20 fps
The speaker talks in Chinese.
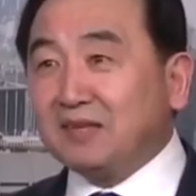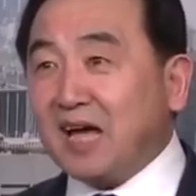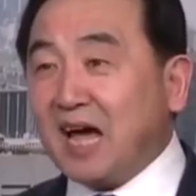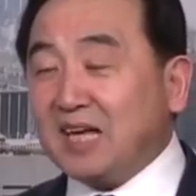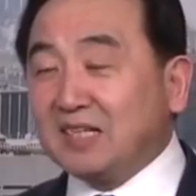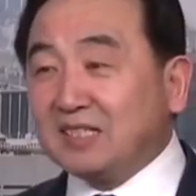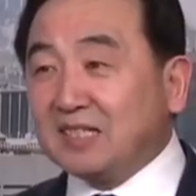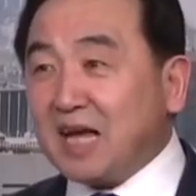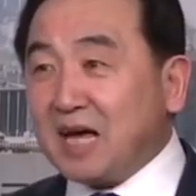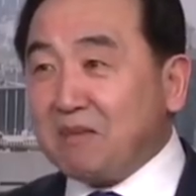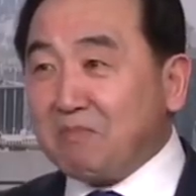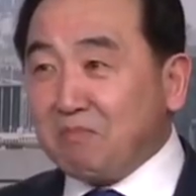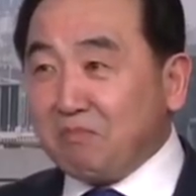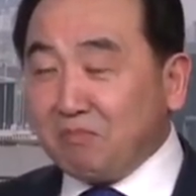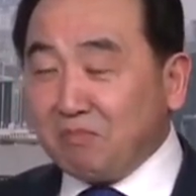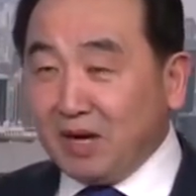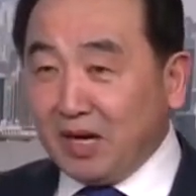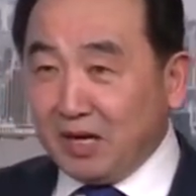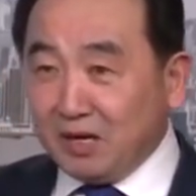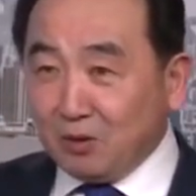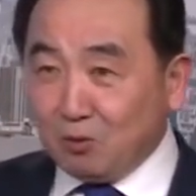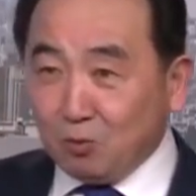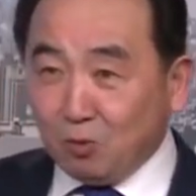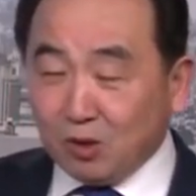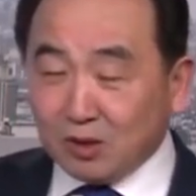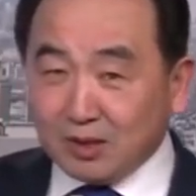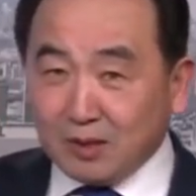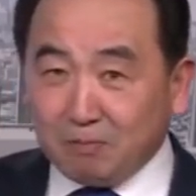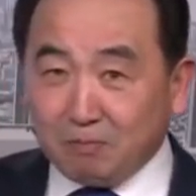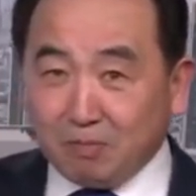待在美
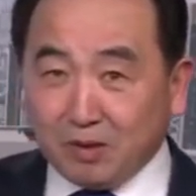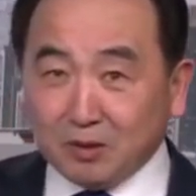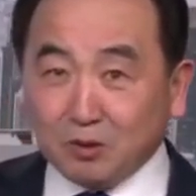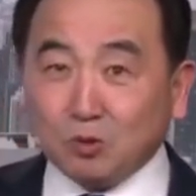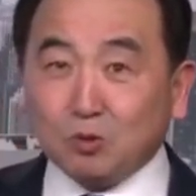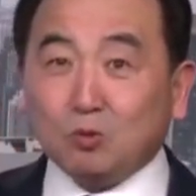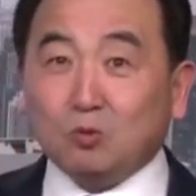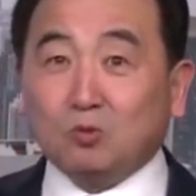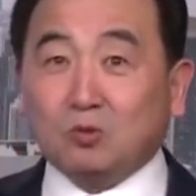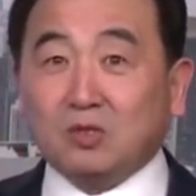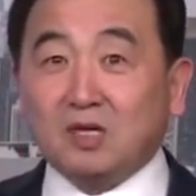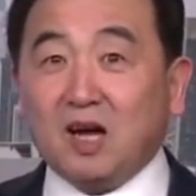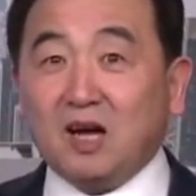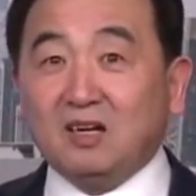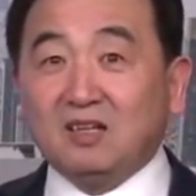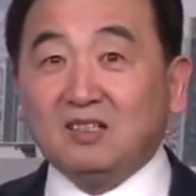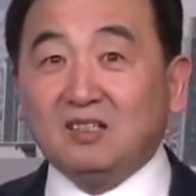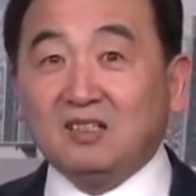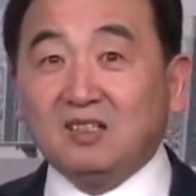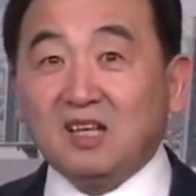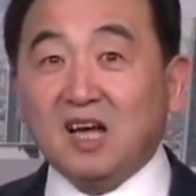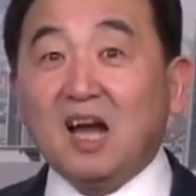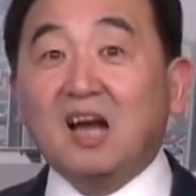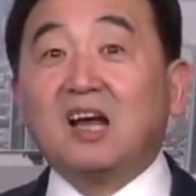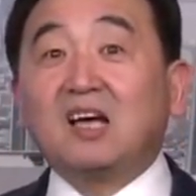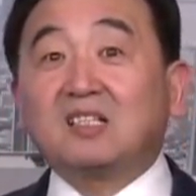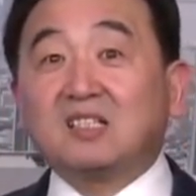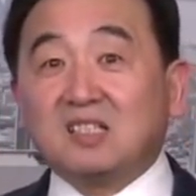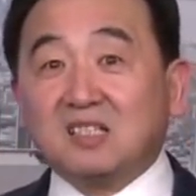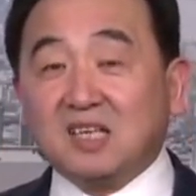国的本土上阿
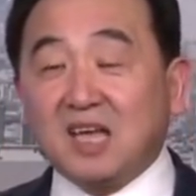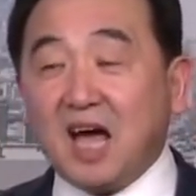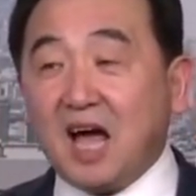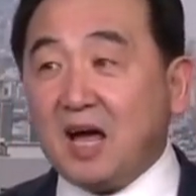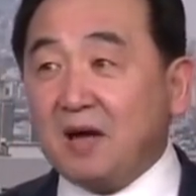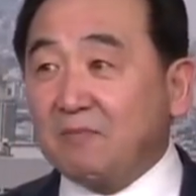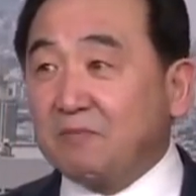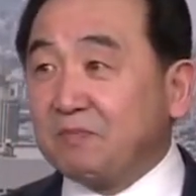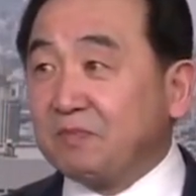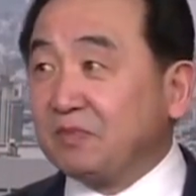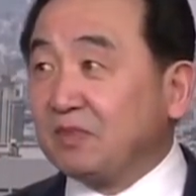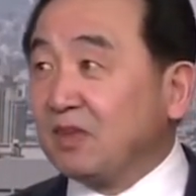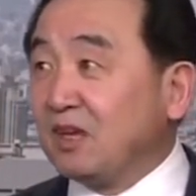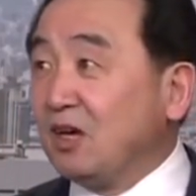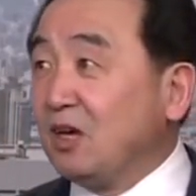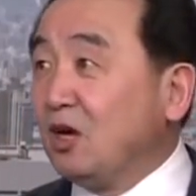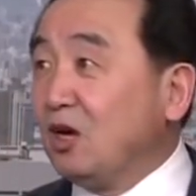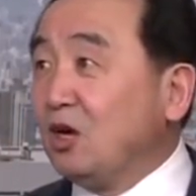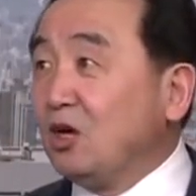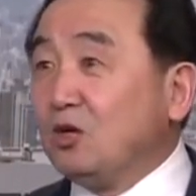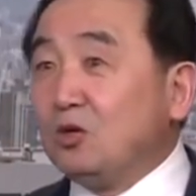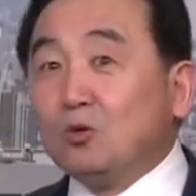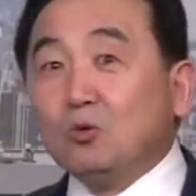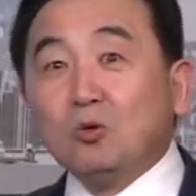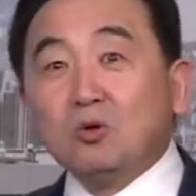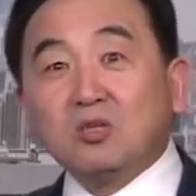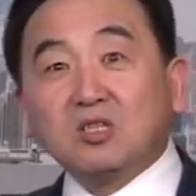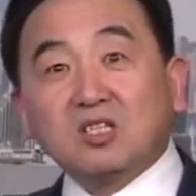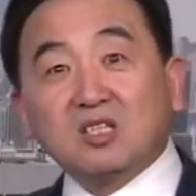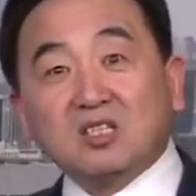拉斯加
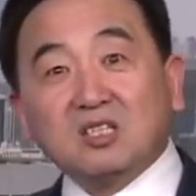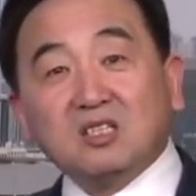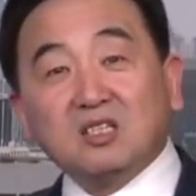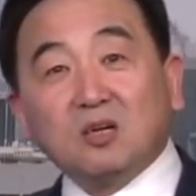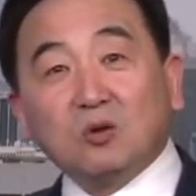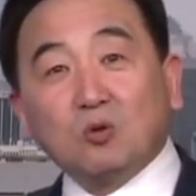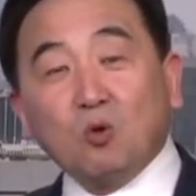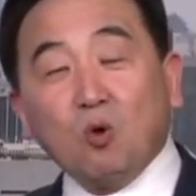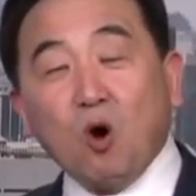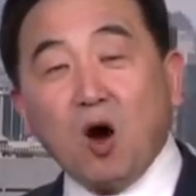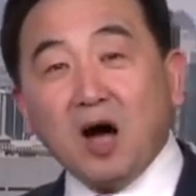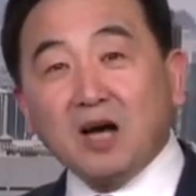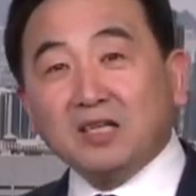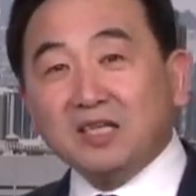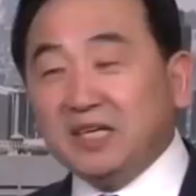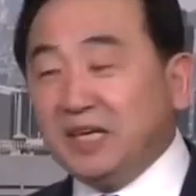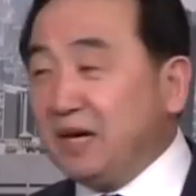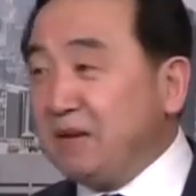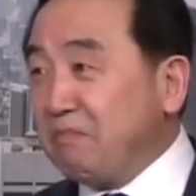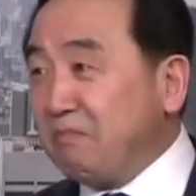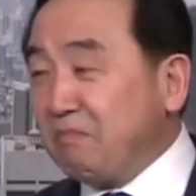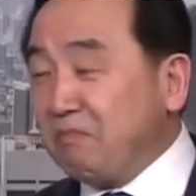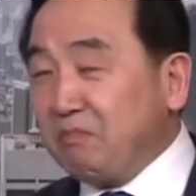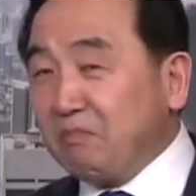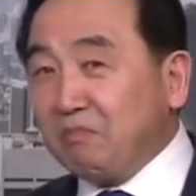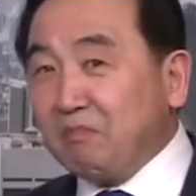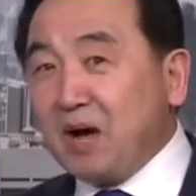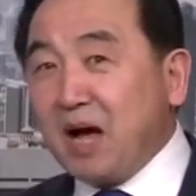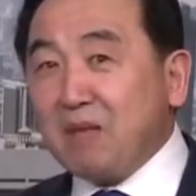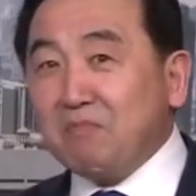如此的狂野
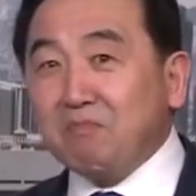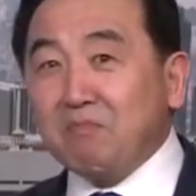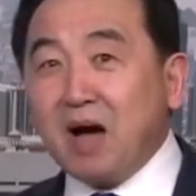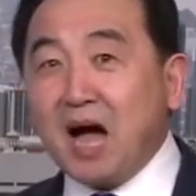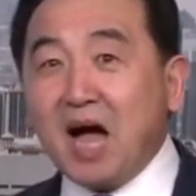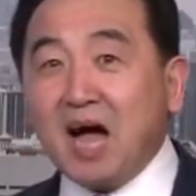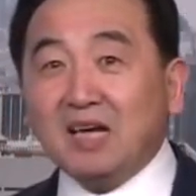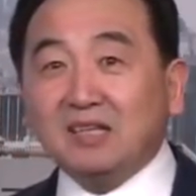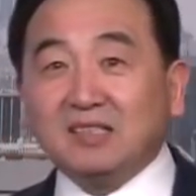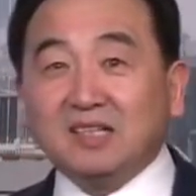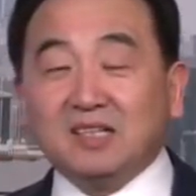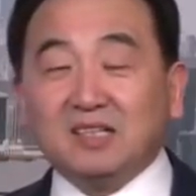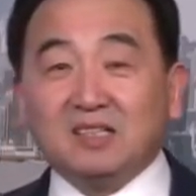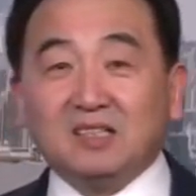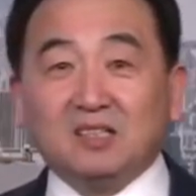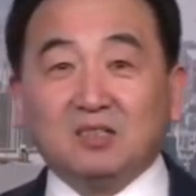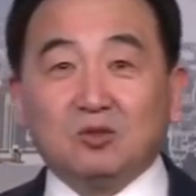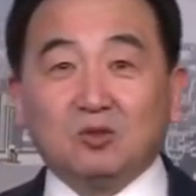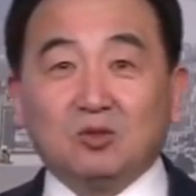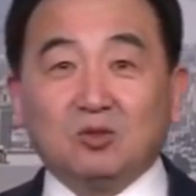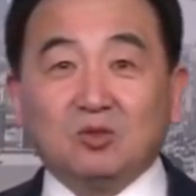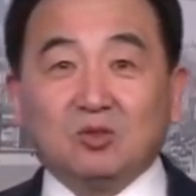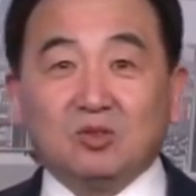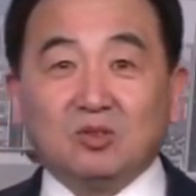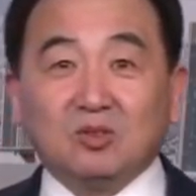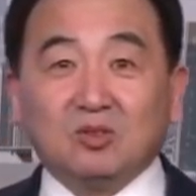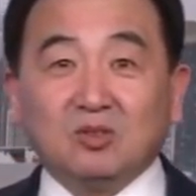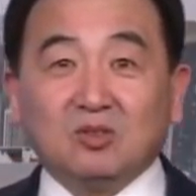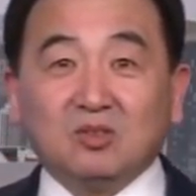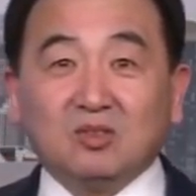谩骂这个。
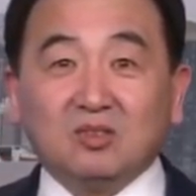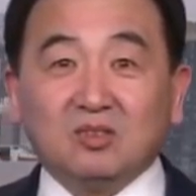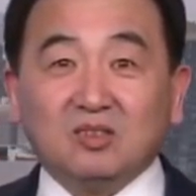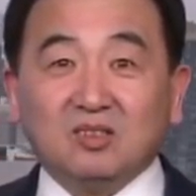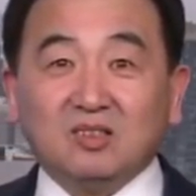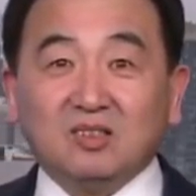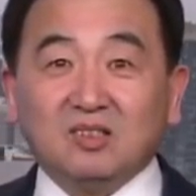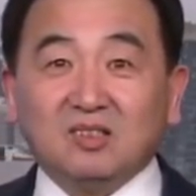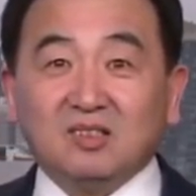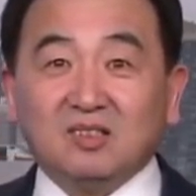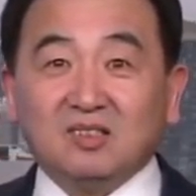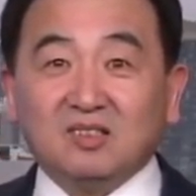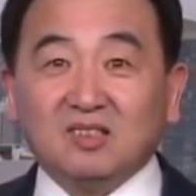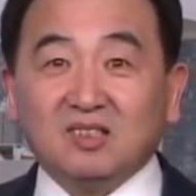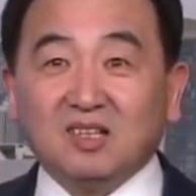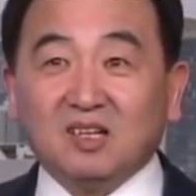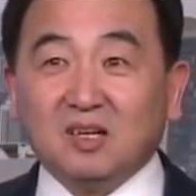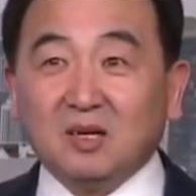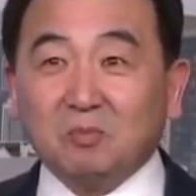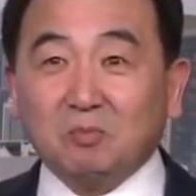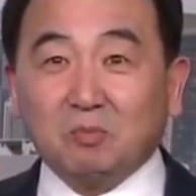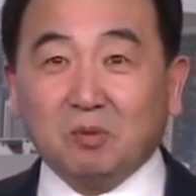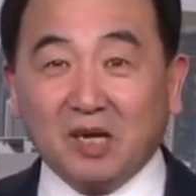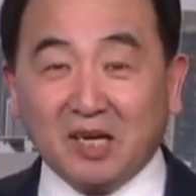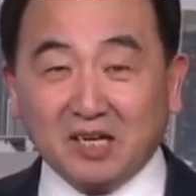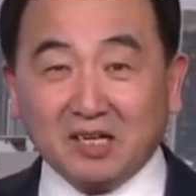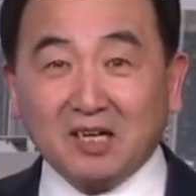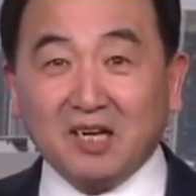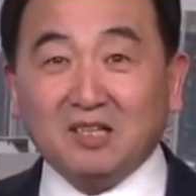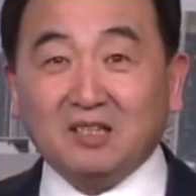呃，布
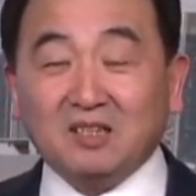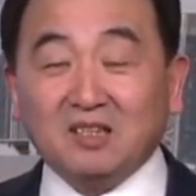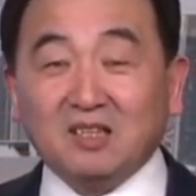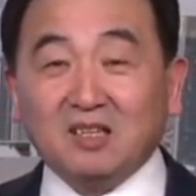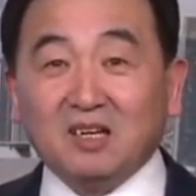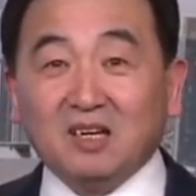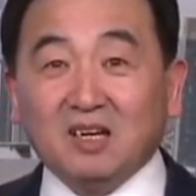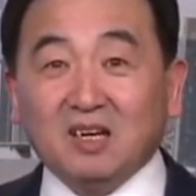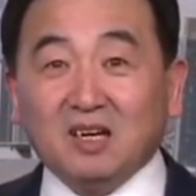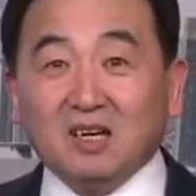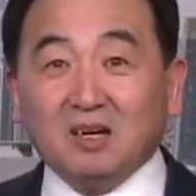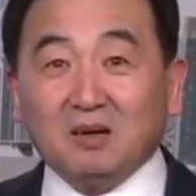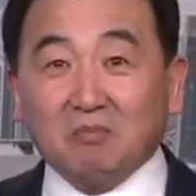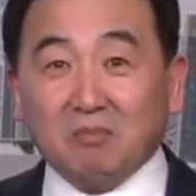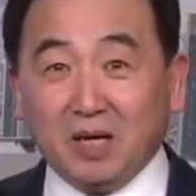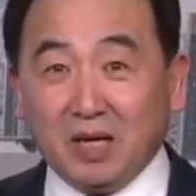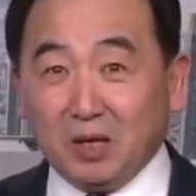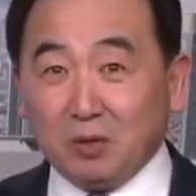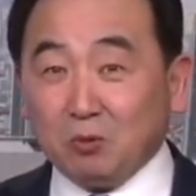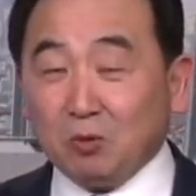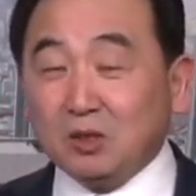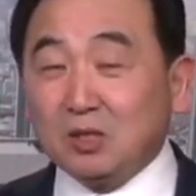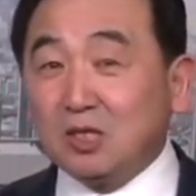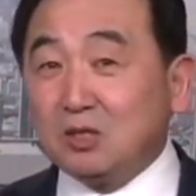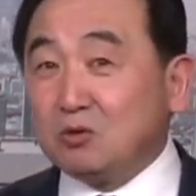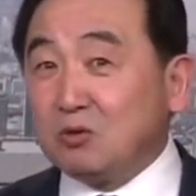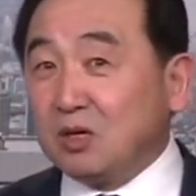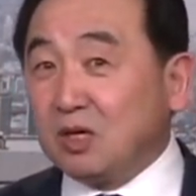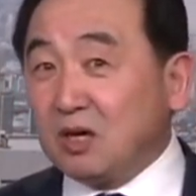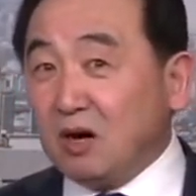林肯，美国的
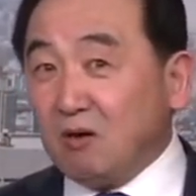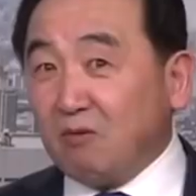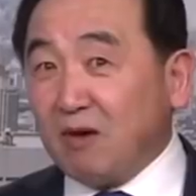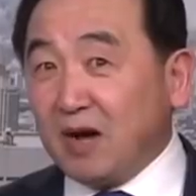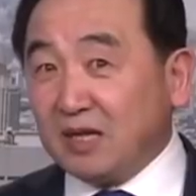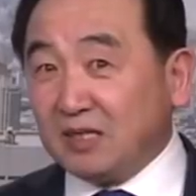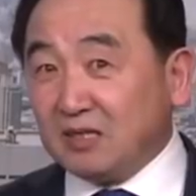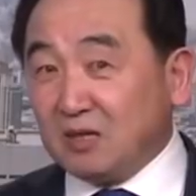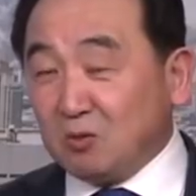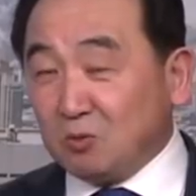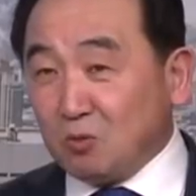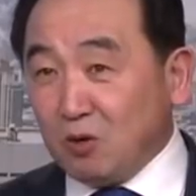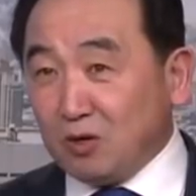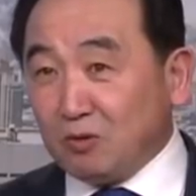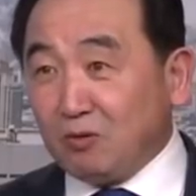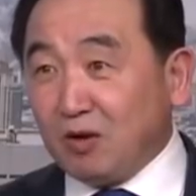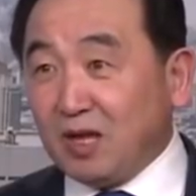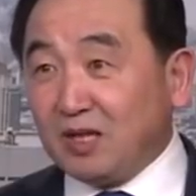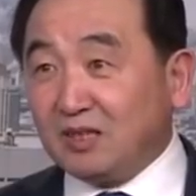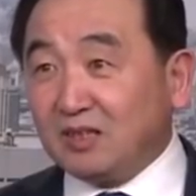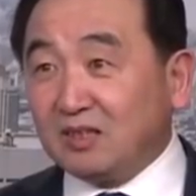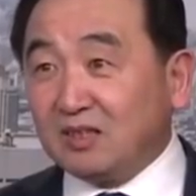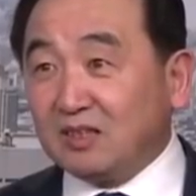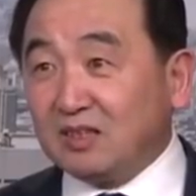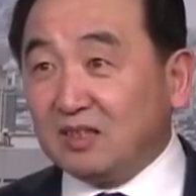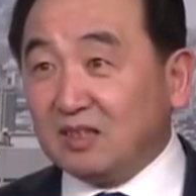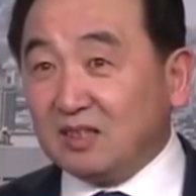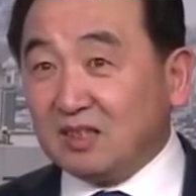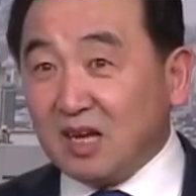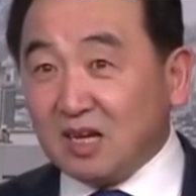最高外交官员，
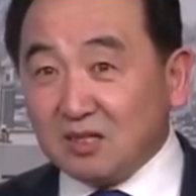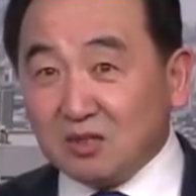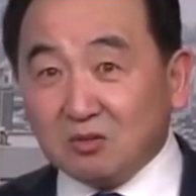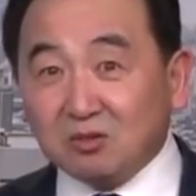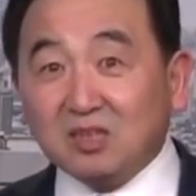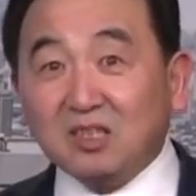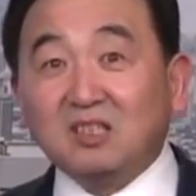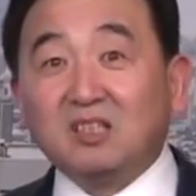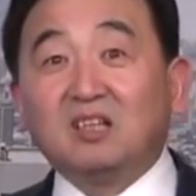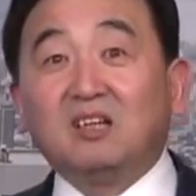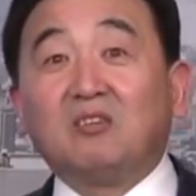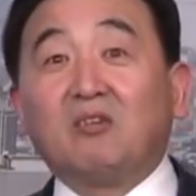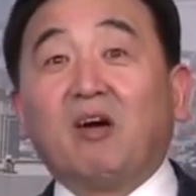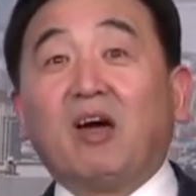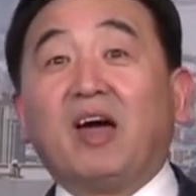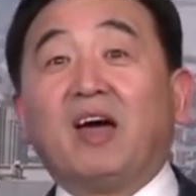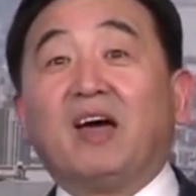他有情可原，